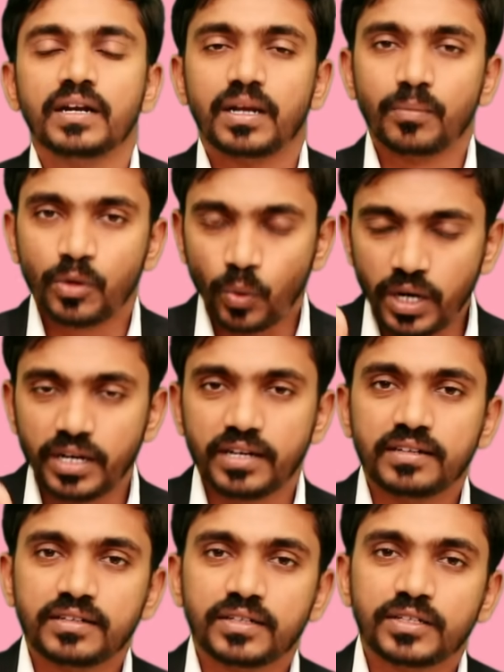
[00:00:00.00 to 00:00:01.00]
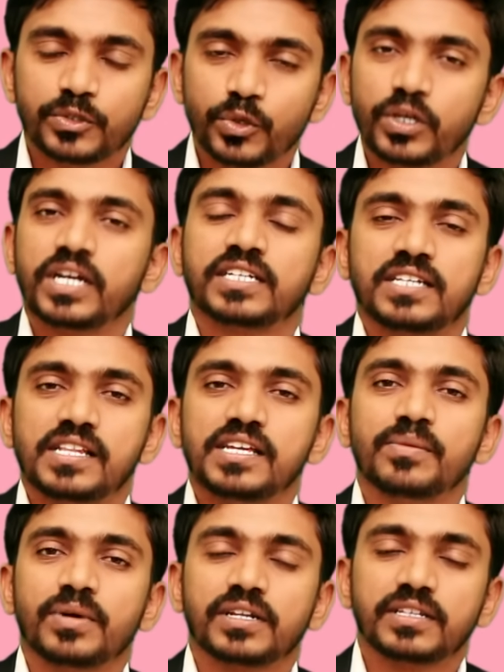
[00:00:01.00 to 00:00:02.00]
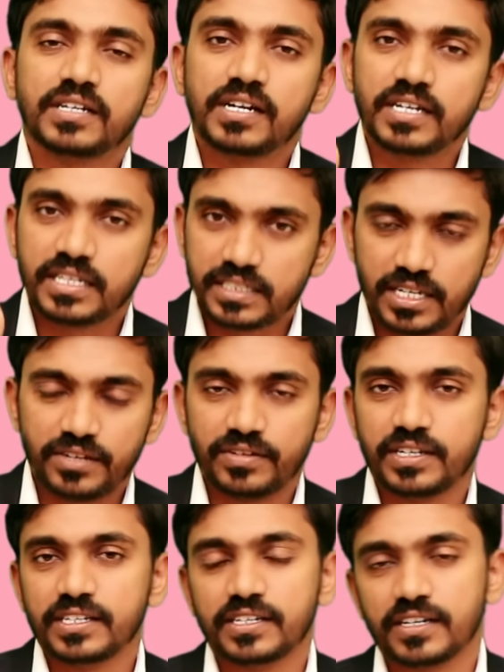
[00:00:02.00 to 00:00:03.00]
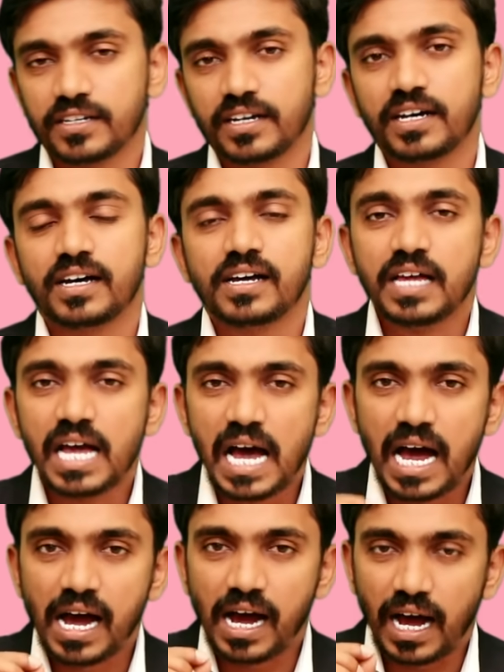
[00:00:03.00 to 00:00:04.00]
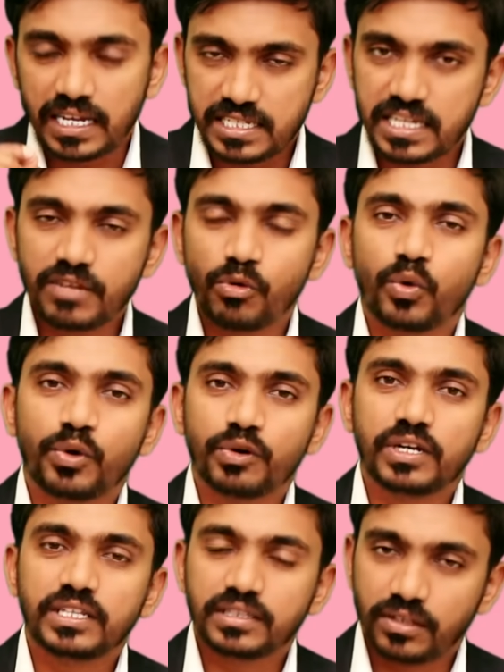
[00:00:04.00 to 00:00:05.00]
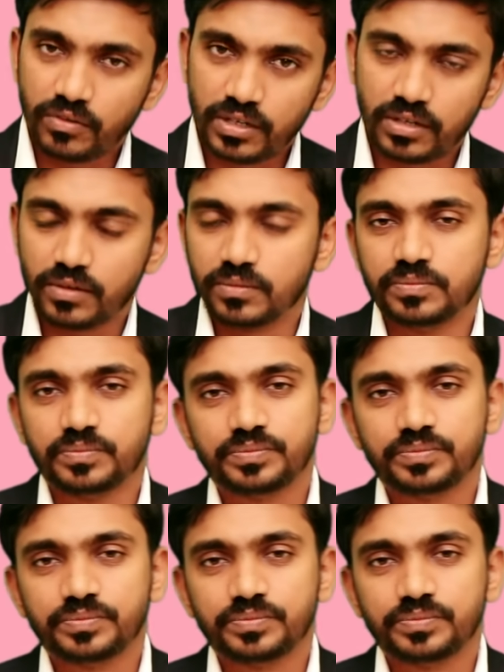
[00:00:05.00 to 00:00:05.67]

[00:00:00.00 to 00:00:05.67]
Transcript: நம்பர் ஒன் யூரிக் ஆசிட் அதிகமாக இருந்ததுன்னா நீங்கள் செய்ய வேண்டியது என்னென்னா அசைவ உணவுகளை தவிர்க்கணும்